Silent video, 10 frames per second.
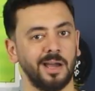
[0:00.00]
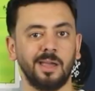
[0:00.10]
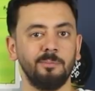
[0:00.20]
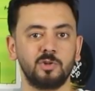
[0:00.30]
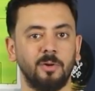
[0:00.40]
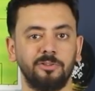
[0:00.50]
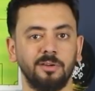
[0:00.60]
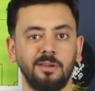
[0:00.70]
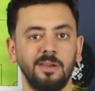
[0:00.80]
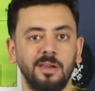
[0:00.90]
لكن مش
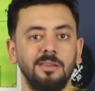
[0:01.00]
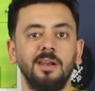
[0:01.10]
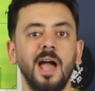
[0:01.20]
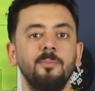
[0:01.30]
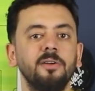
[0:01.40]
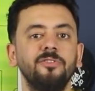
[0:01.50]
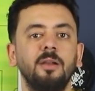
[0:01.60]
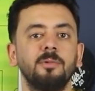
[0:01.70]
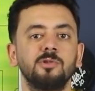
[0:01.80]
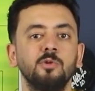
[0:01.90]
منطقي ان لاعب
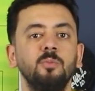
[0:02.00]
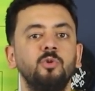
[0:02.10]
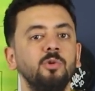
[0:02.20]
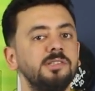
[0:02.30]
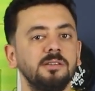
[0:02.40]
يفضل مظلوم طول